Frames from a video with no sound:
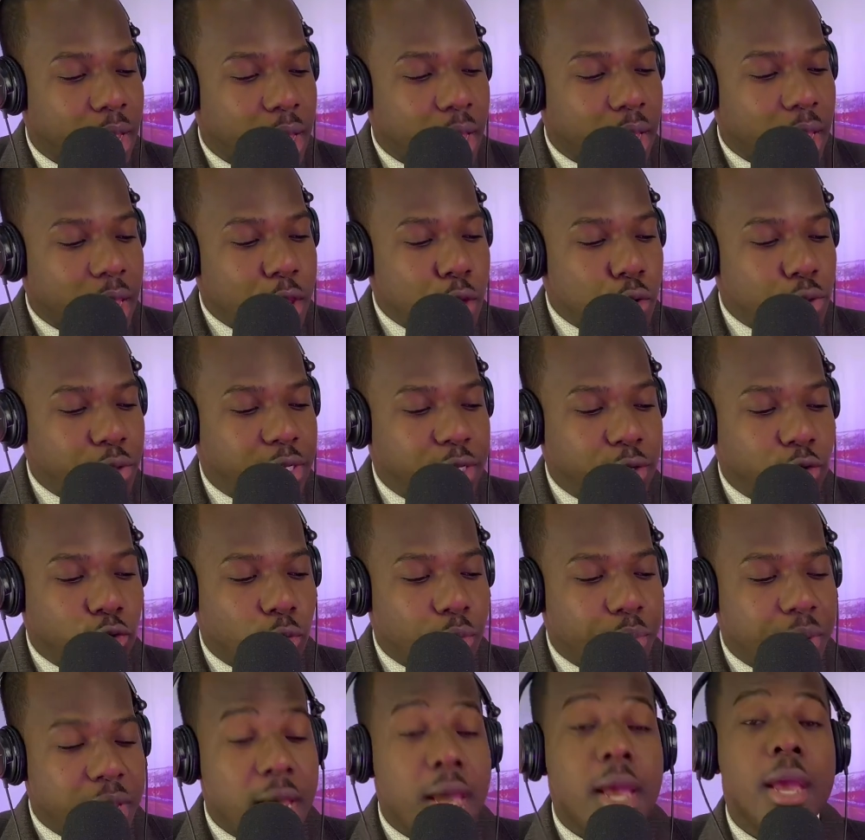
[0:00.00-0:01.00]
Et il dit non
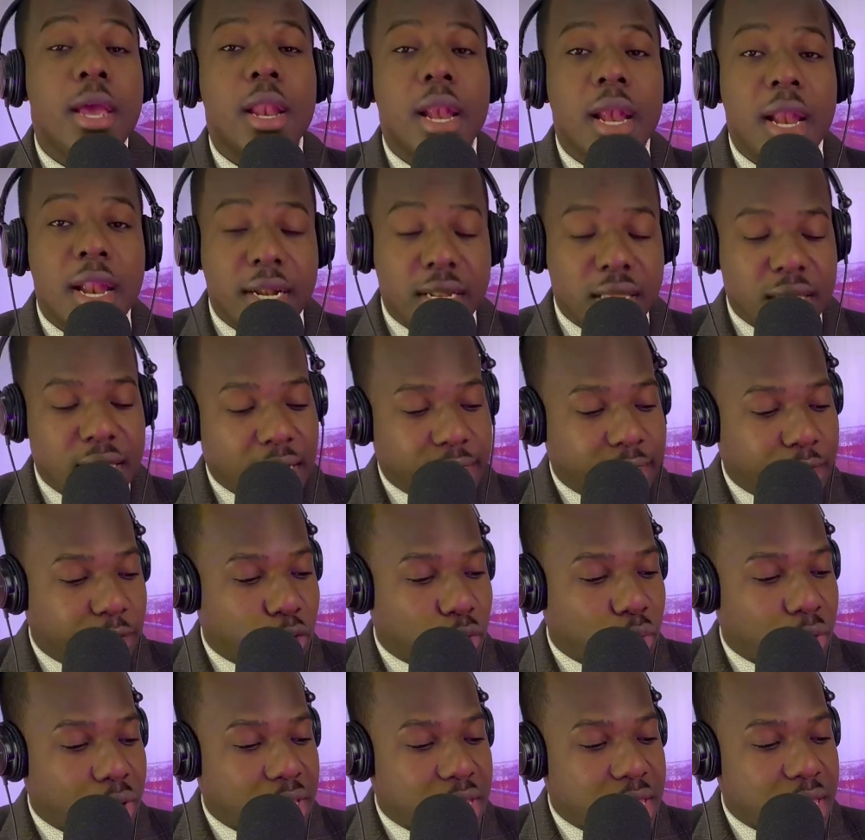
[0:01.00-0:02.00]
bien, lettre ça te
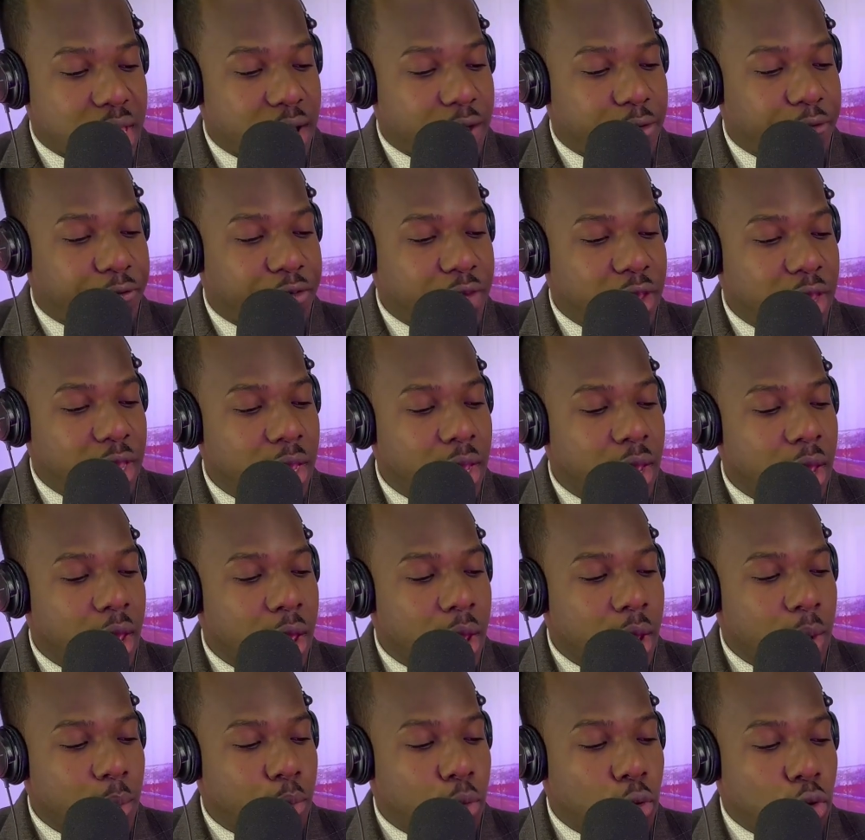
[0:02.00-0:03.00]
conservé
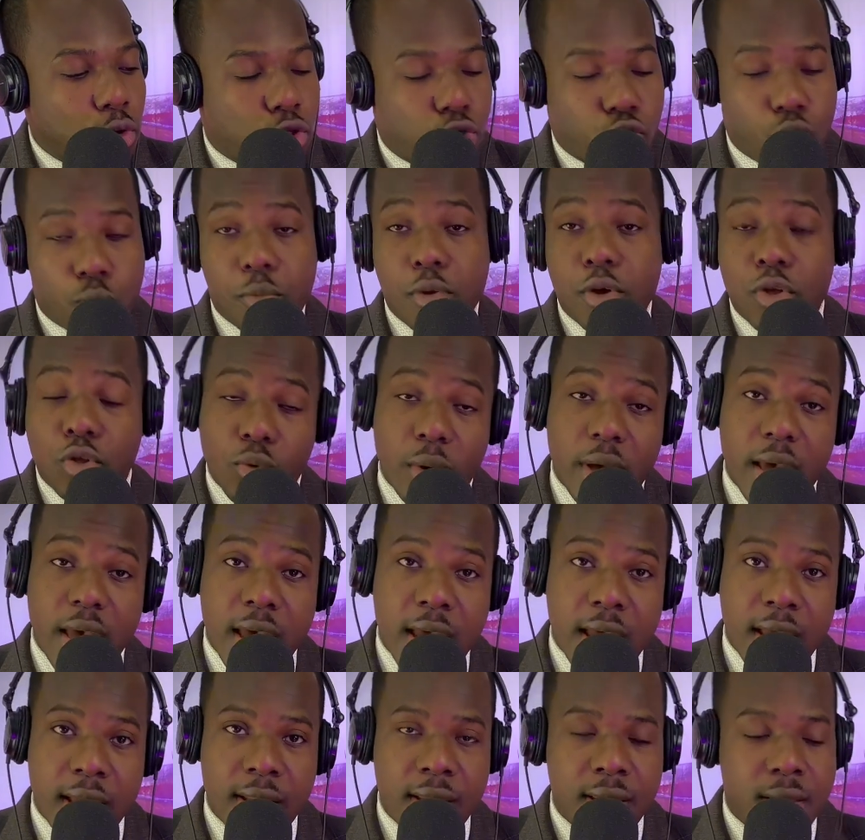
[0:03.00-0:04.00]
pour ce besoin
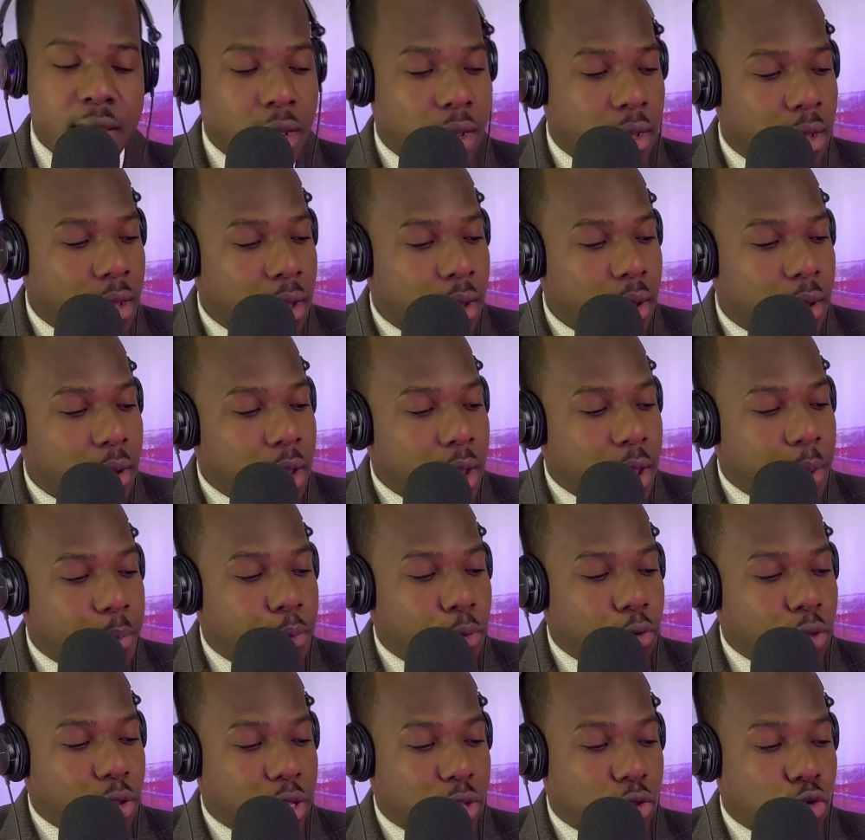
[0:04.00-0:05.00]
d'aide, euh,
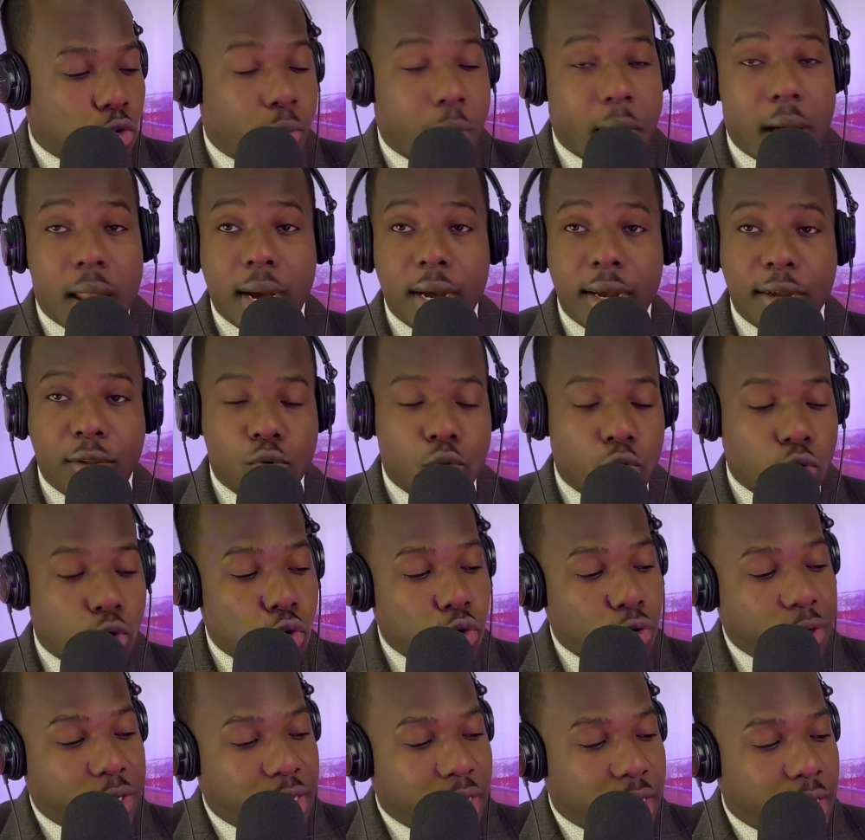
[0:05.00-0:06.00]
pour si vous de ton
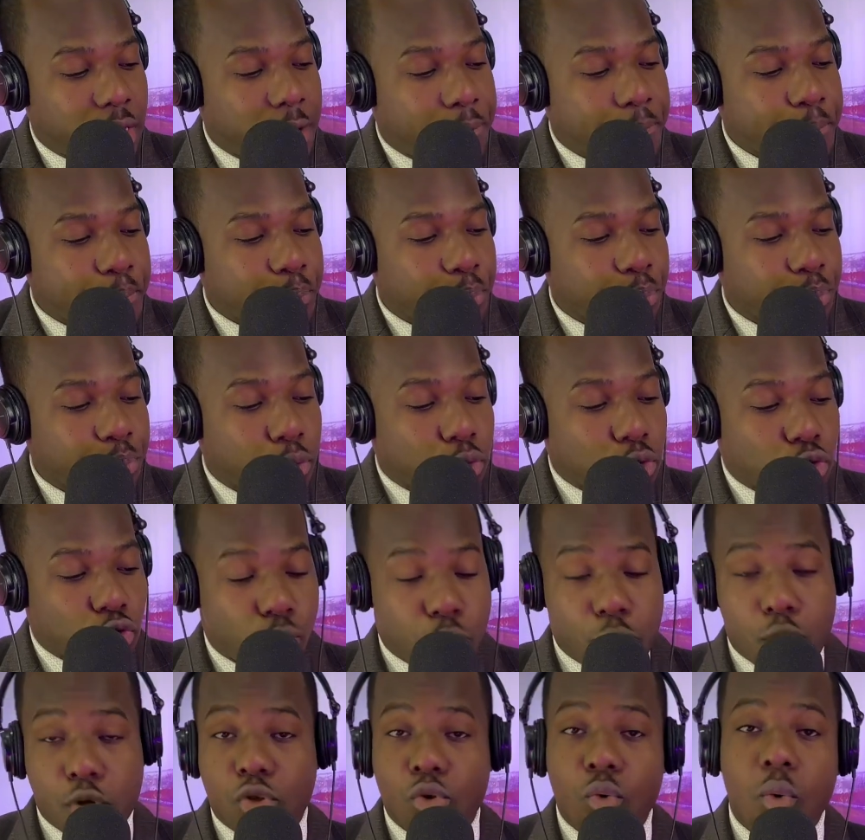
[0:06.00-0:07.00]
côté, si vous
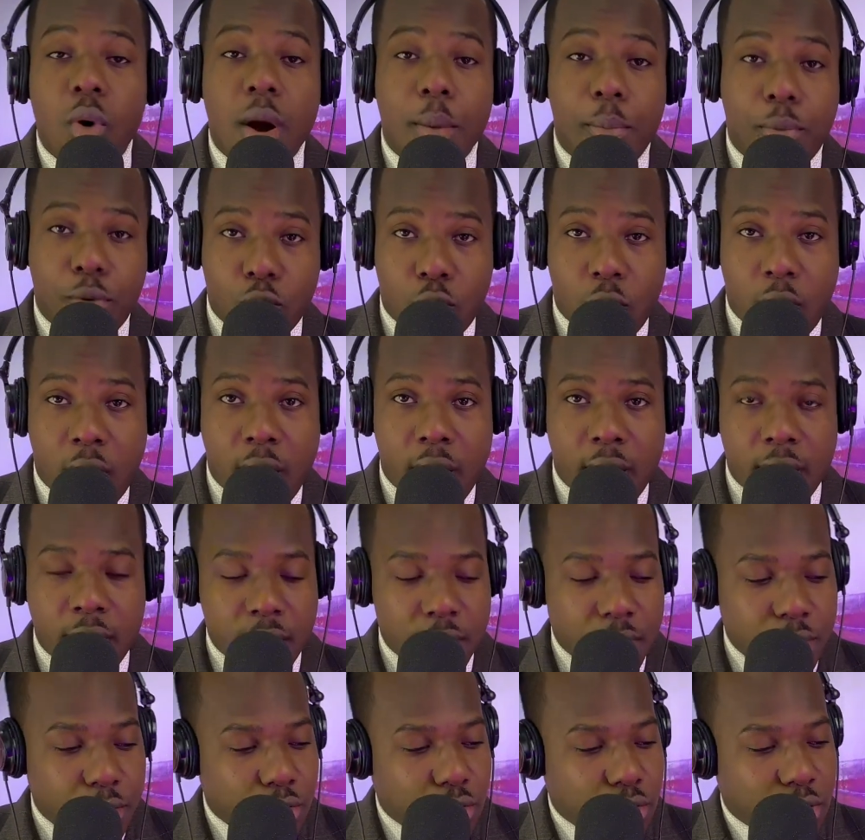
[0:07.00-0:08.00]
besoin d'emploi,
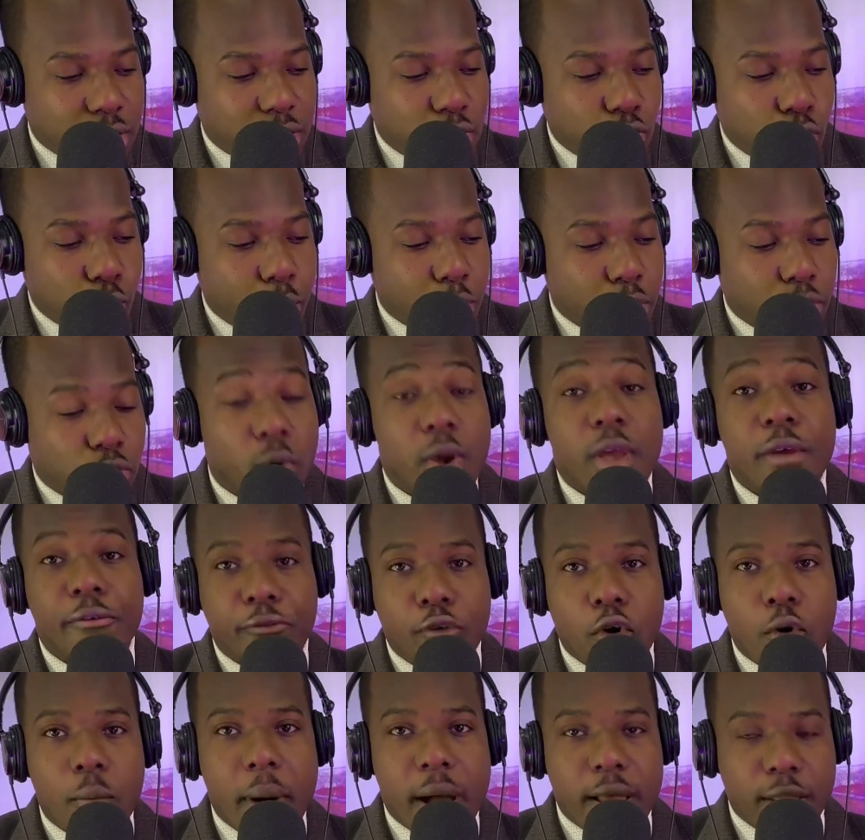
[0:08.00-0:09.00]
si vous besoin
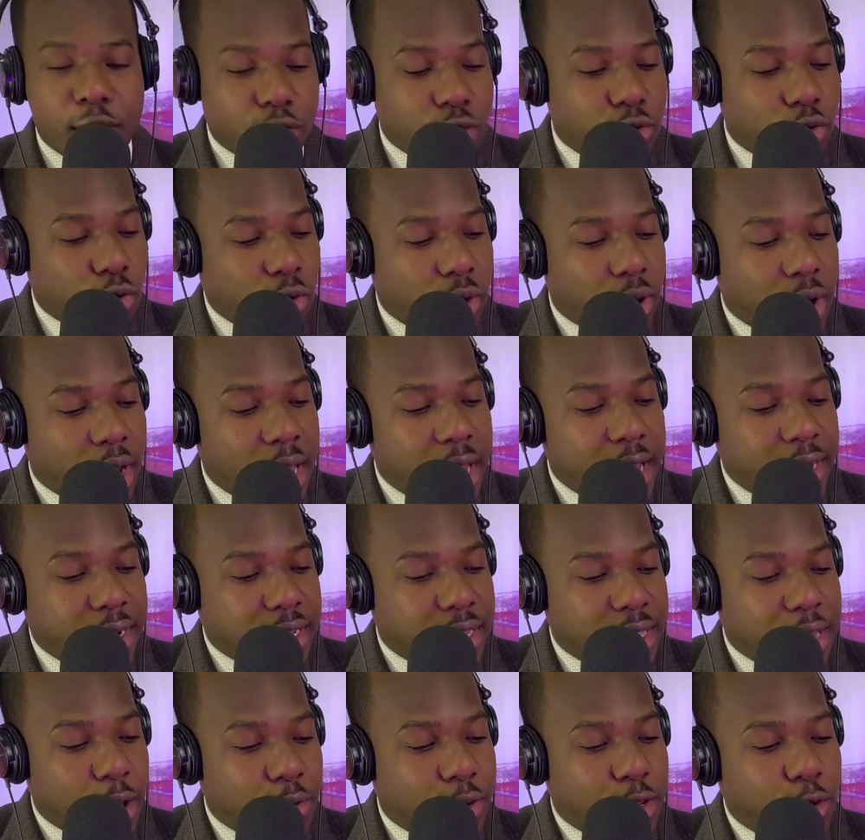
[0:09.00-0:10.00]
d'information, l'aide
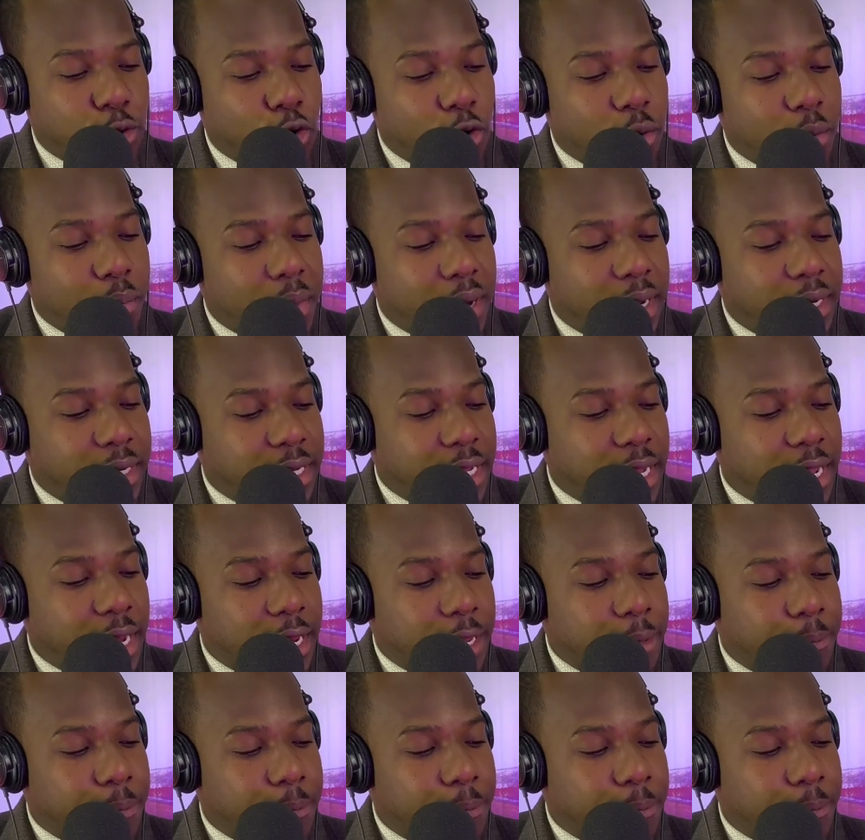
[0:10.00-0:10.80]
ça, vous qu'on demandé.